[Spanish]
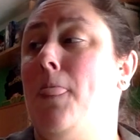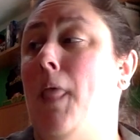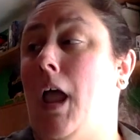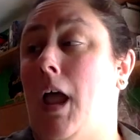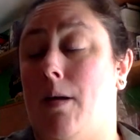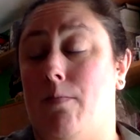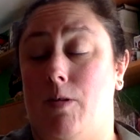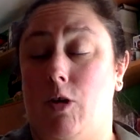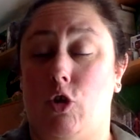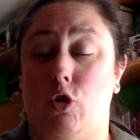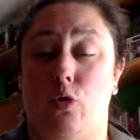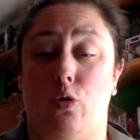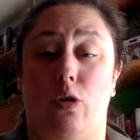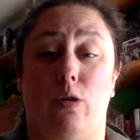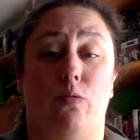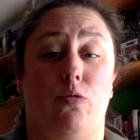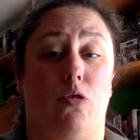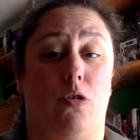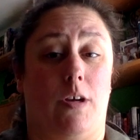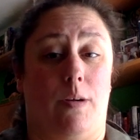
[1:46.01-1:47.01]
A mí es un
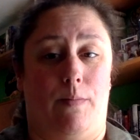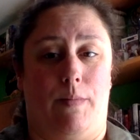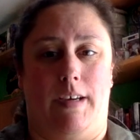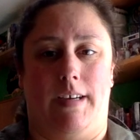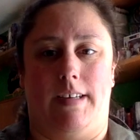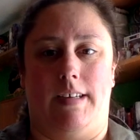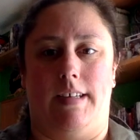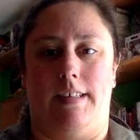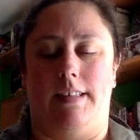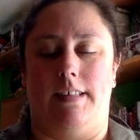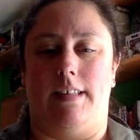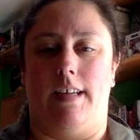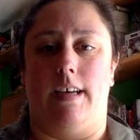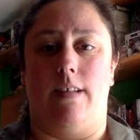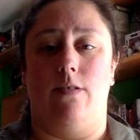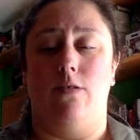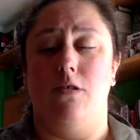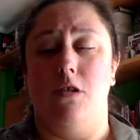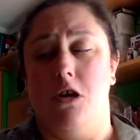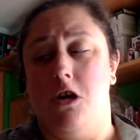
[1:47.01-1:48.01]
libro que me ha
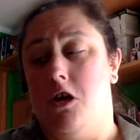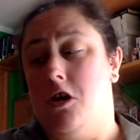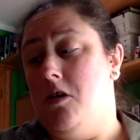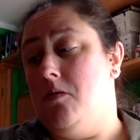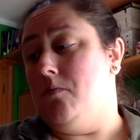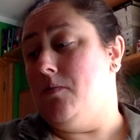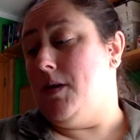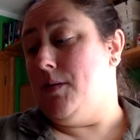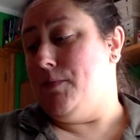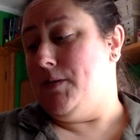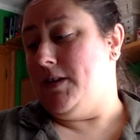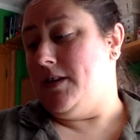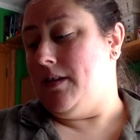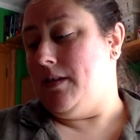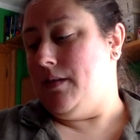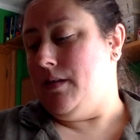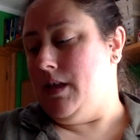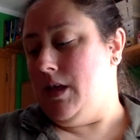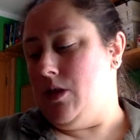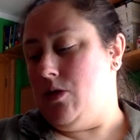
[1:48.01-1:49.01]
encantado, me ha
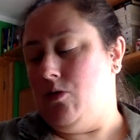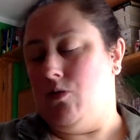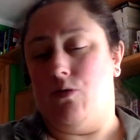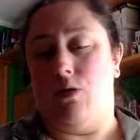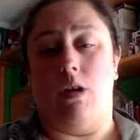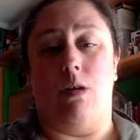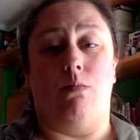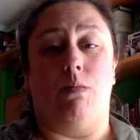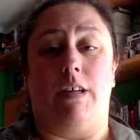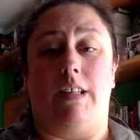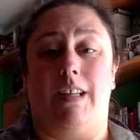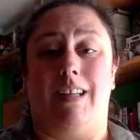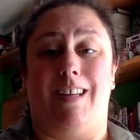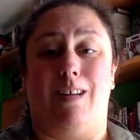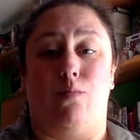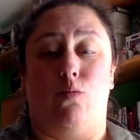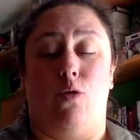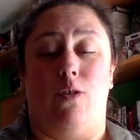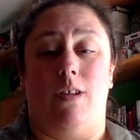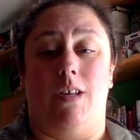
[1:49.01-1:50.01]
parecido una manera
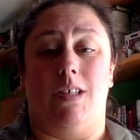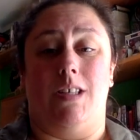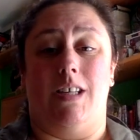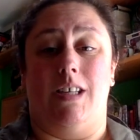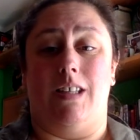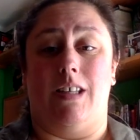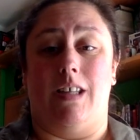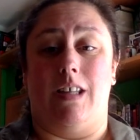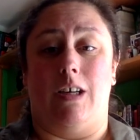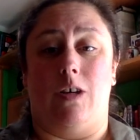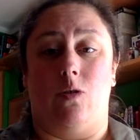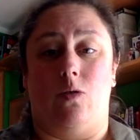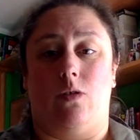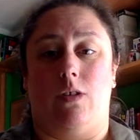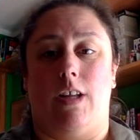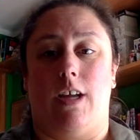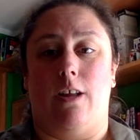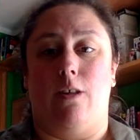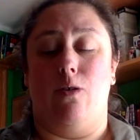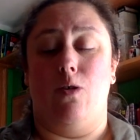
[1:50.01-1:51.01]
muy distinta de
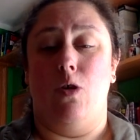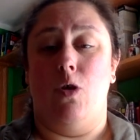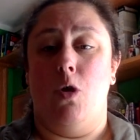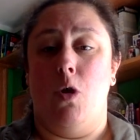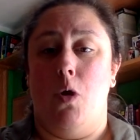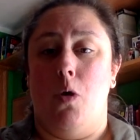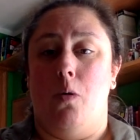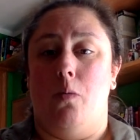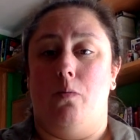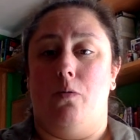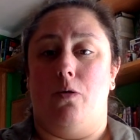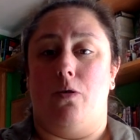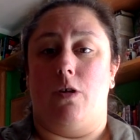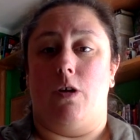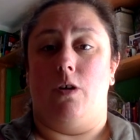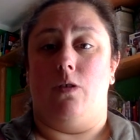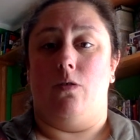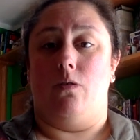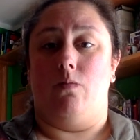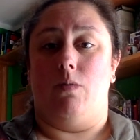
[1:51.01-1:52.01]
contarlo,
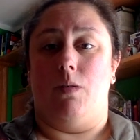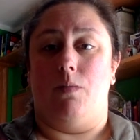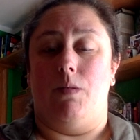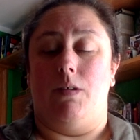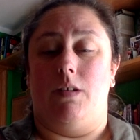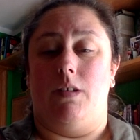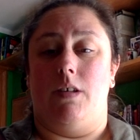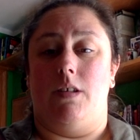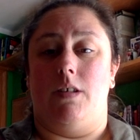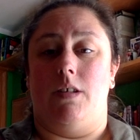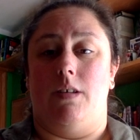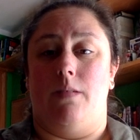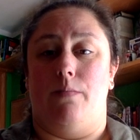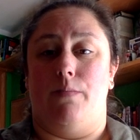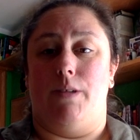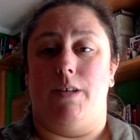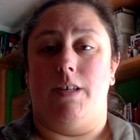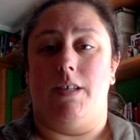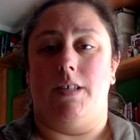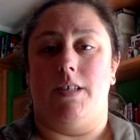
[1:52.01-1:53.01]
porque normalmente
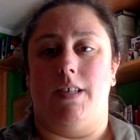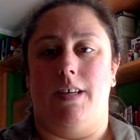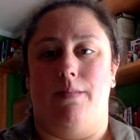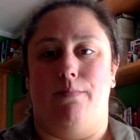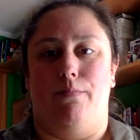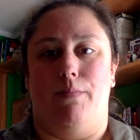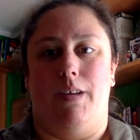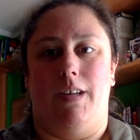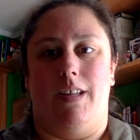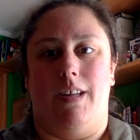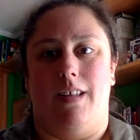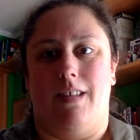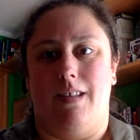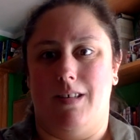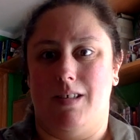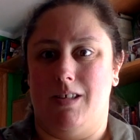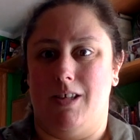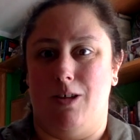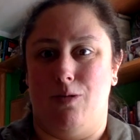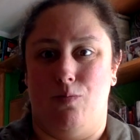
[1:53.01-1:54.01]
siempre se mira
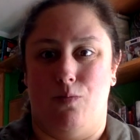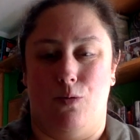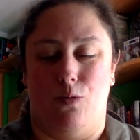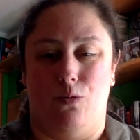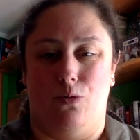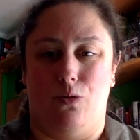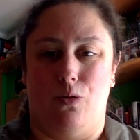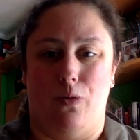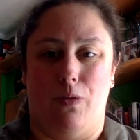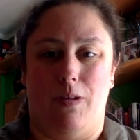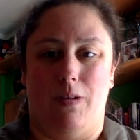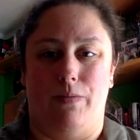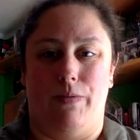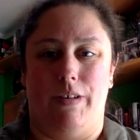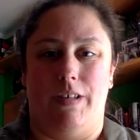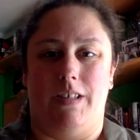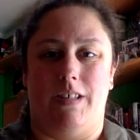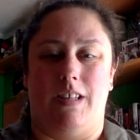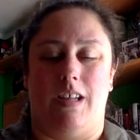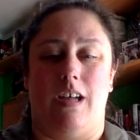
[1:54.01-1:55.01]
desde el punto de
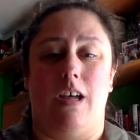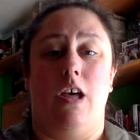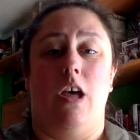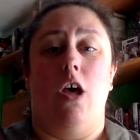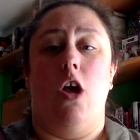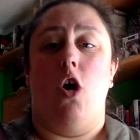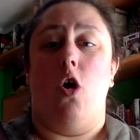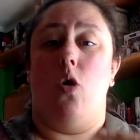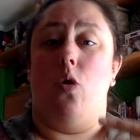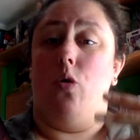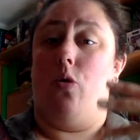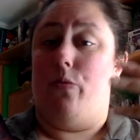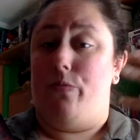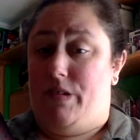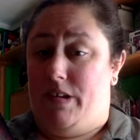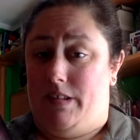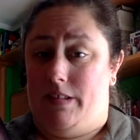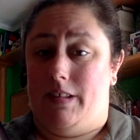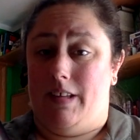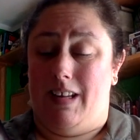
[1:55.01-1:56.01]
vista o
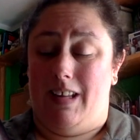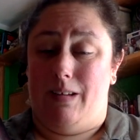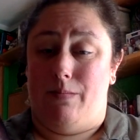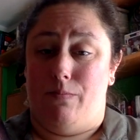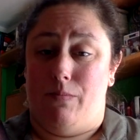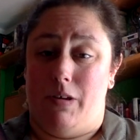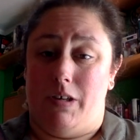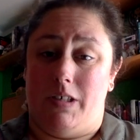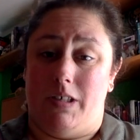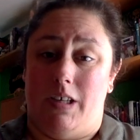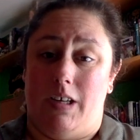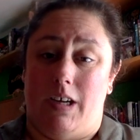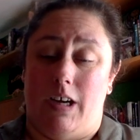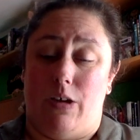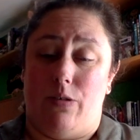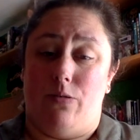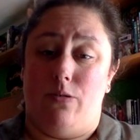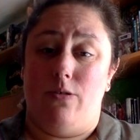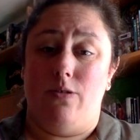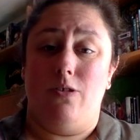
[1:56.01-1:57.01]
bien del
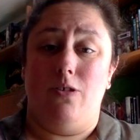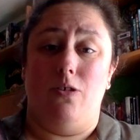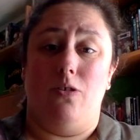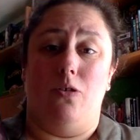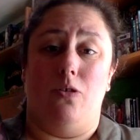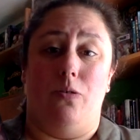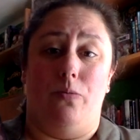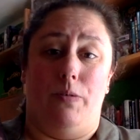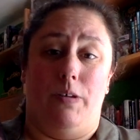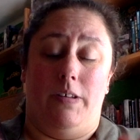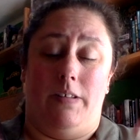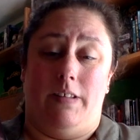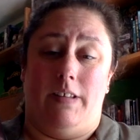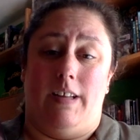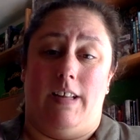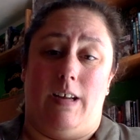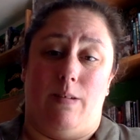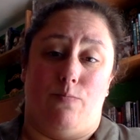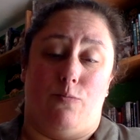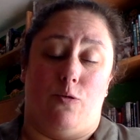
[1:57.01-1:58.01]
investigador o bien de
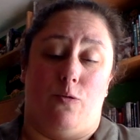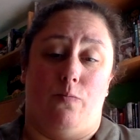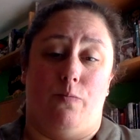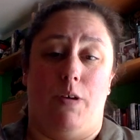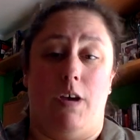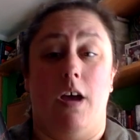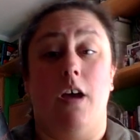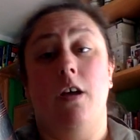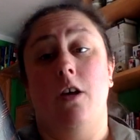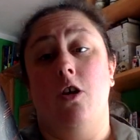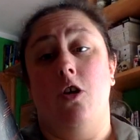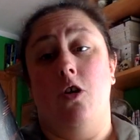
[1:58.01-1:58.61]
la propia